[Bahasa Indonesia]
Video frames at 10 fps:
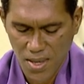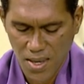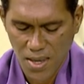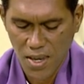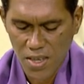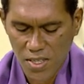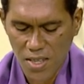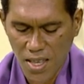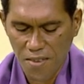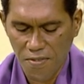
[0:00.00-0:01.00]

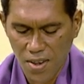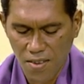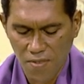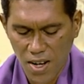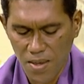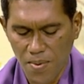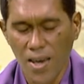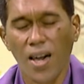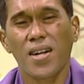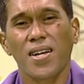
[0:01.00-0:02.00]
Isine e fila fale
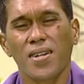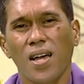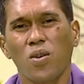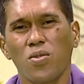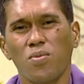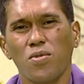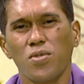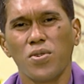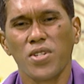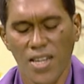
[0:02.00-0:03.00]
rai rahun
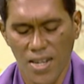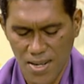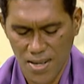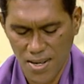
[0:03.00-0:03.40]
mundo nian